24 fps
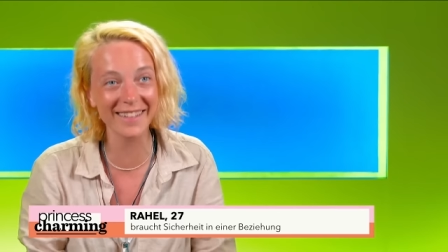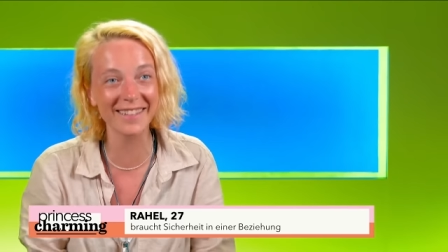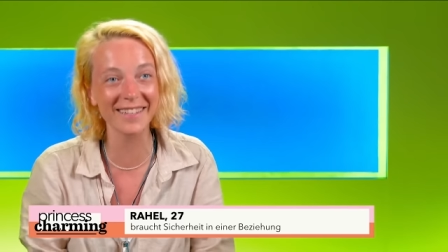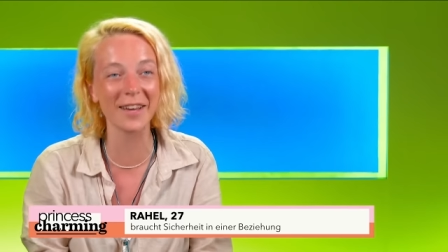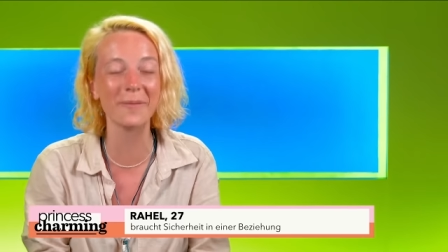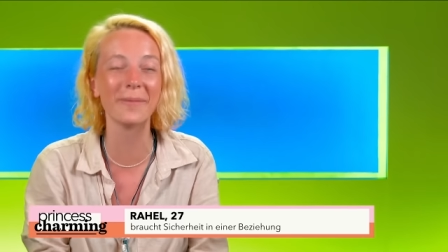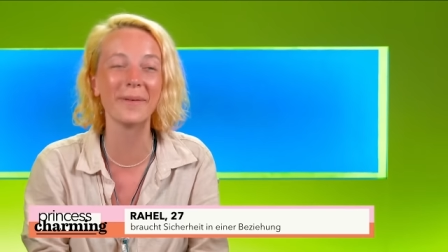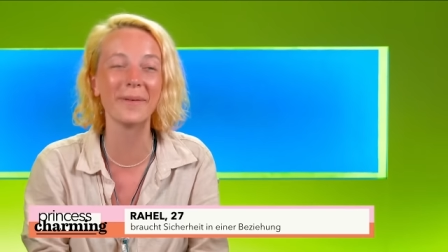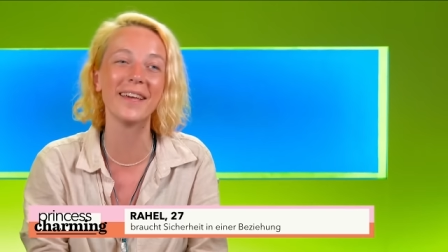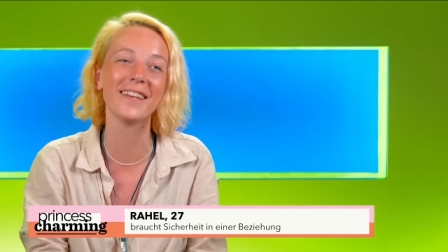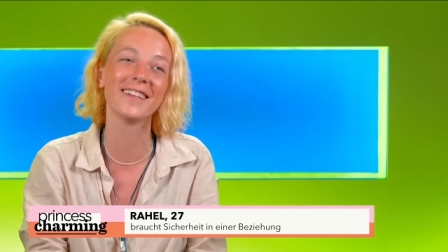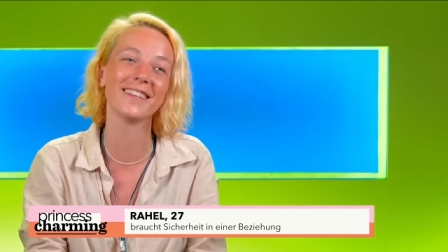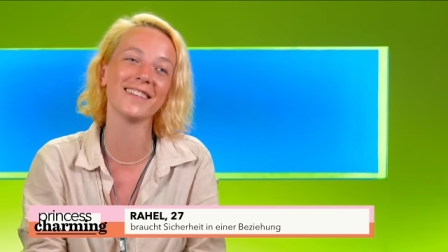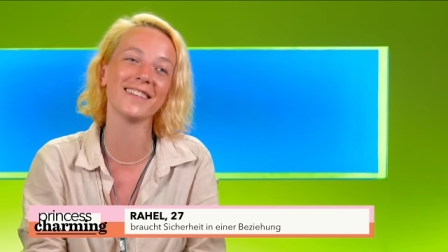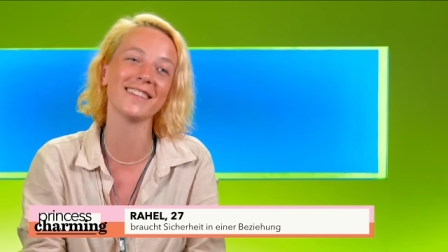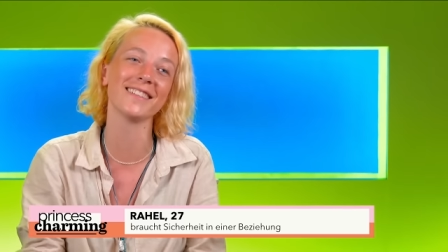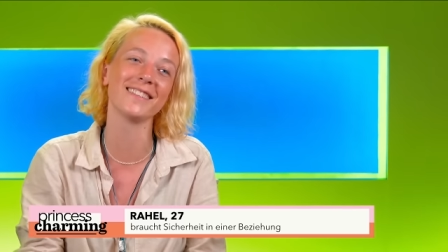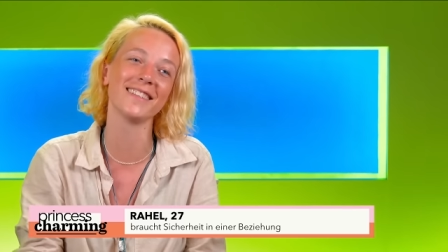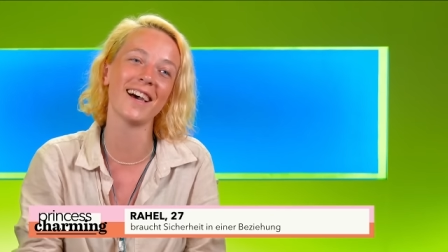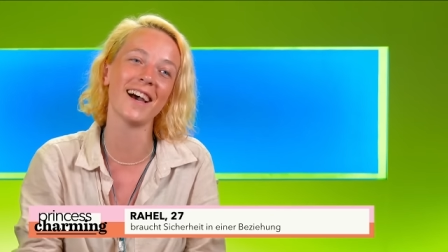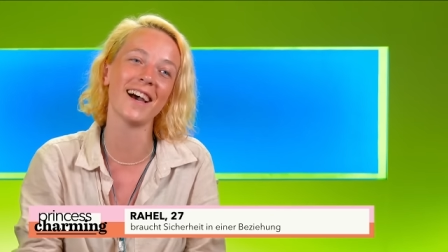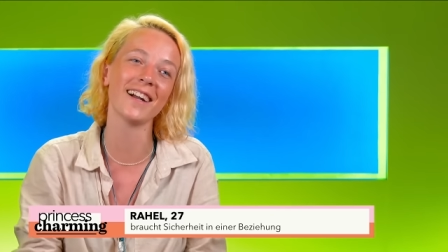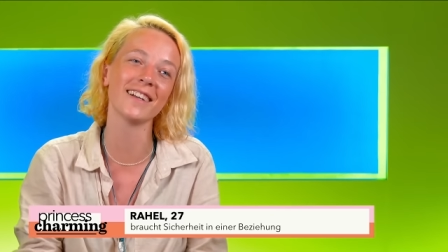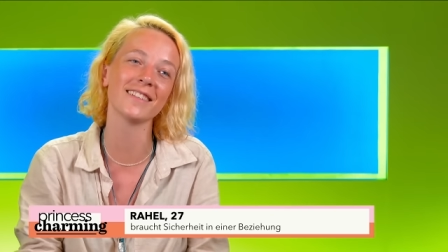Am Ende des
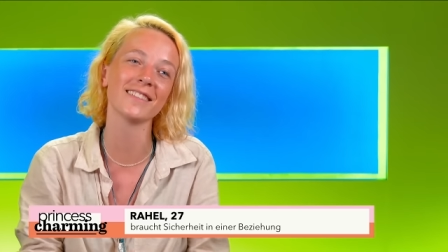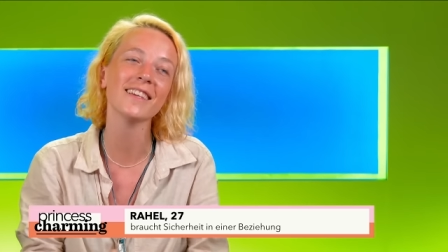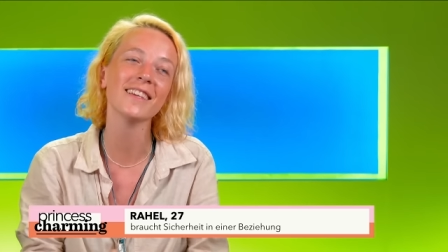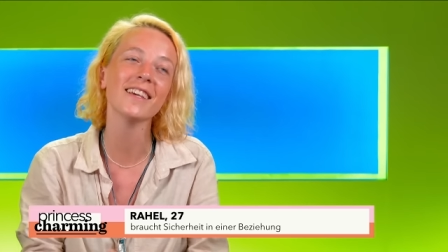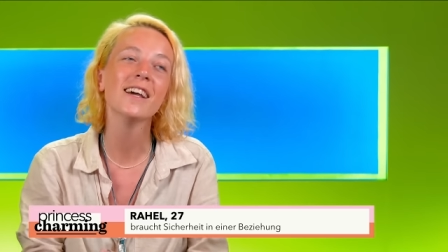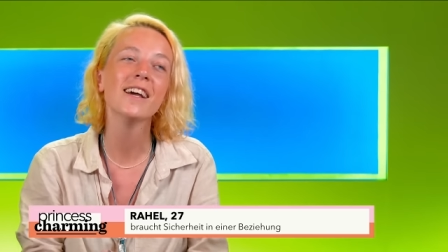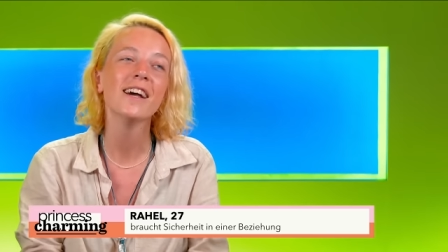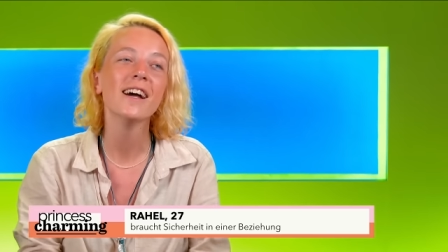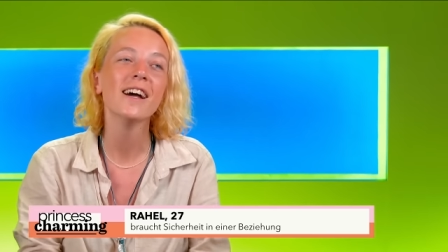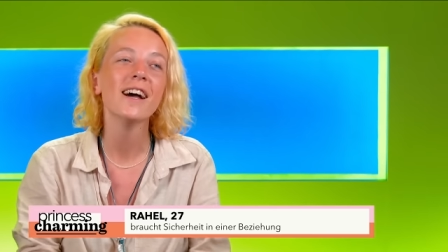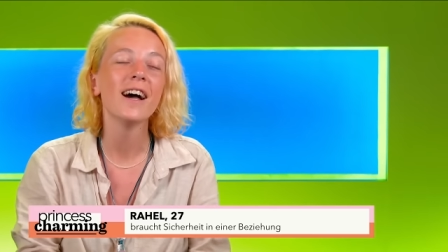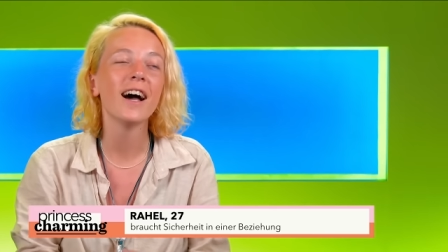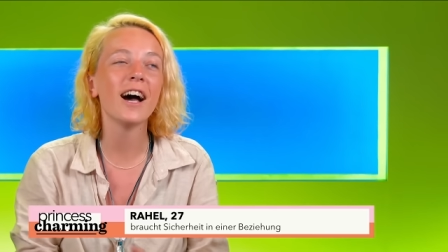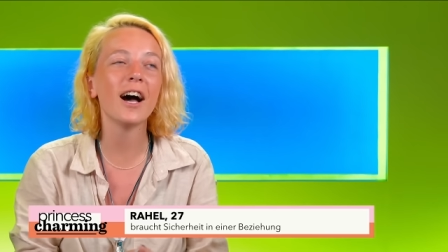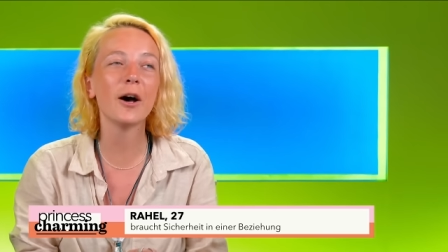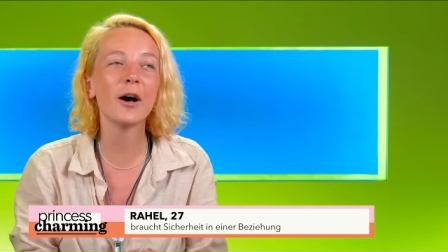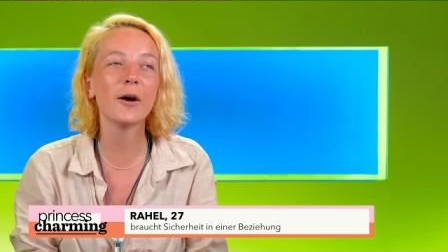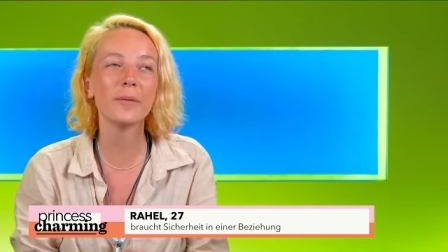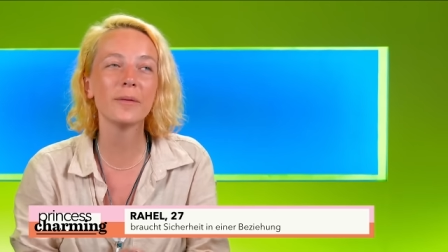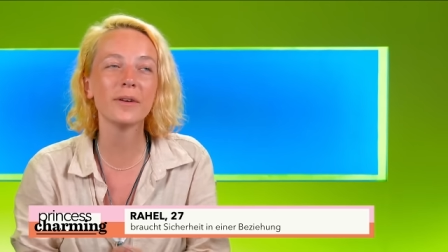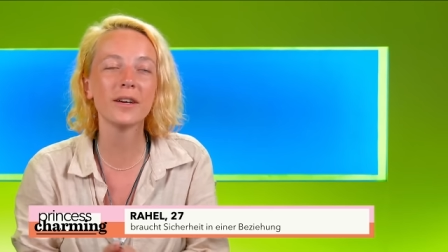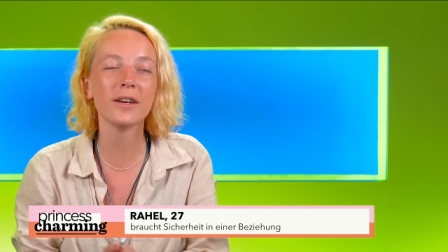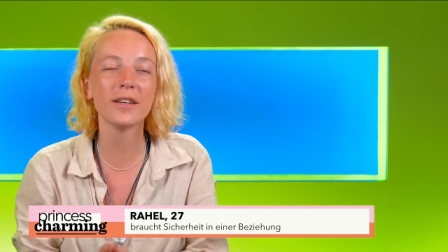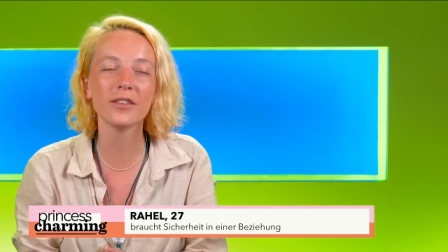Tages.
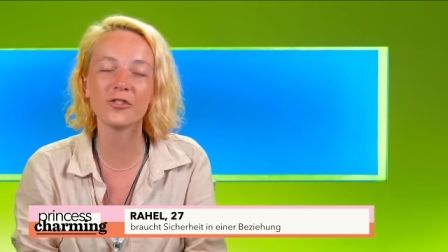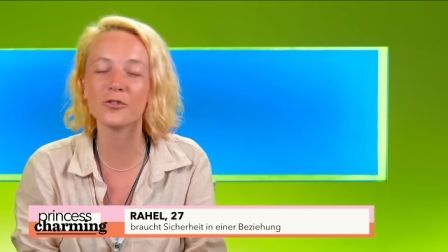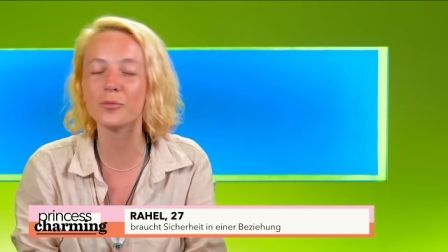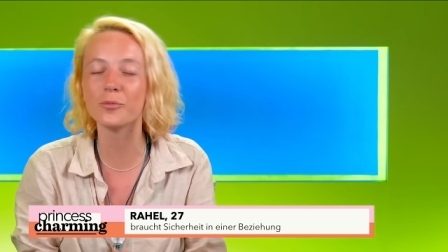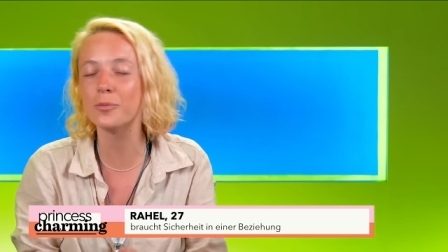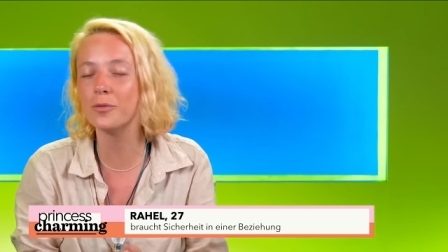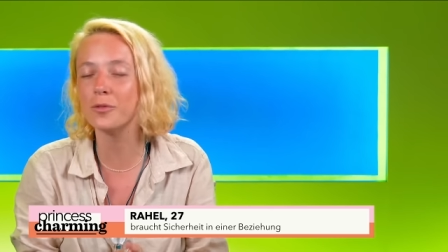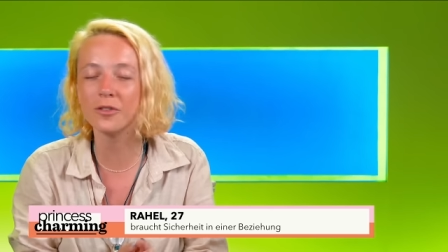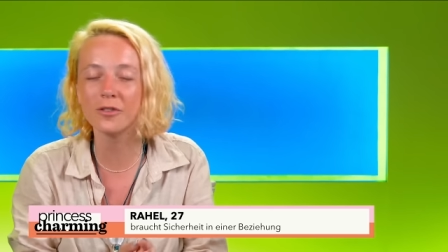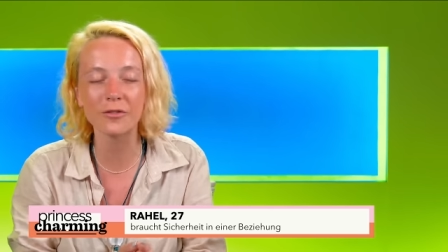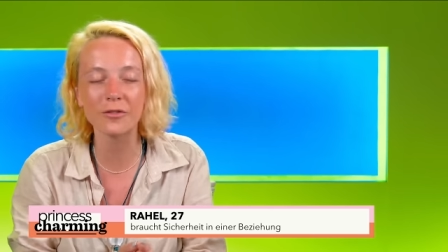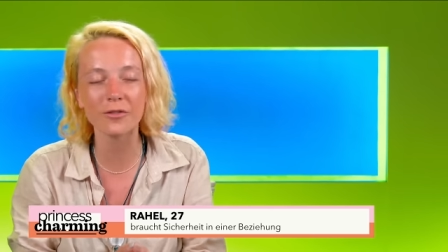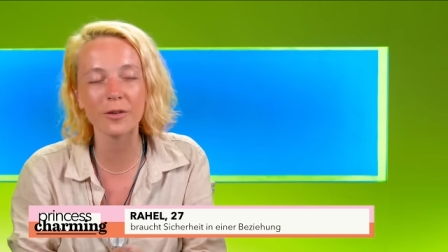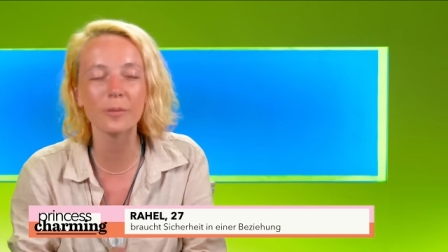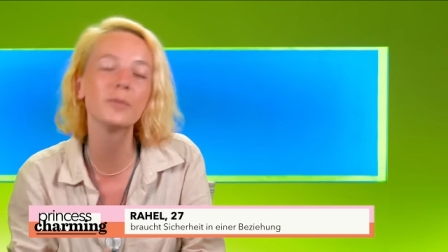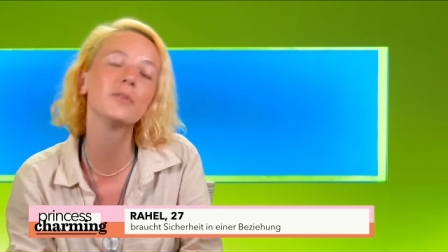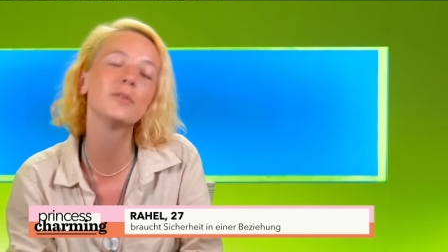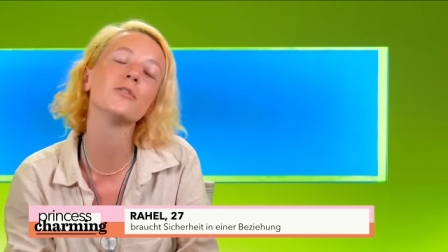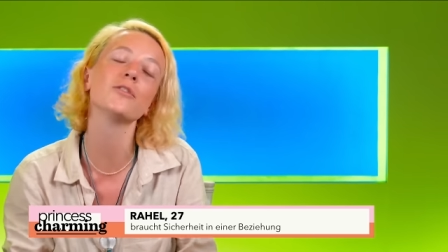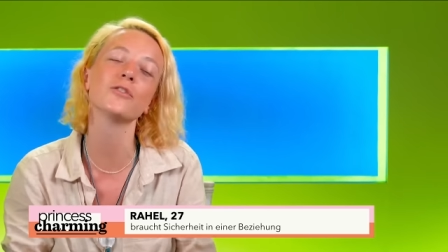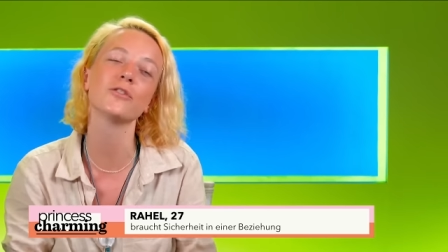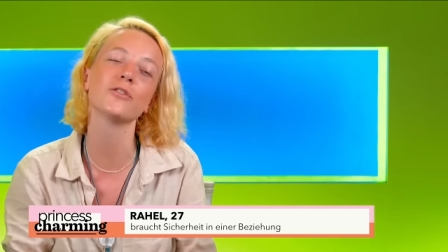Aber ich spüre eine Verbindung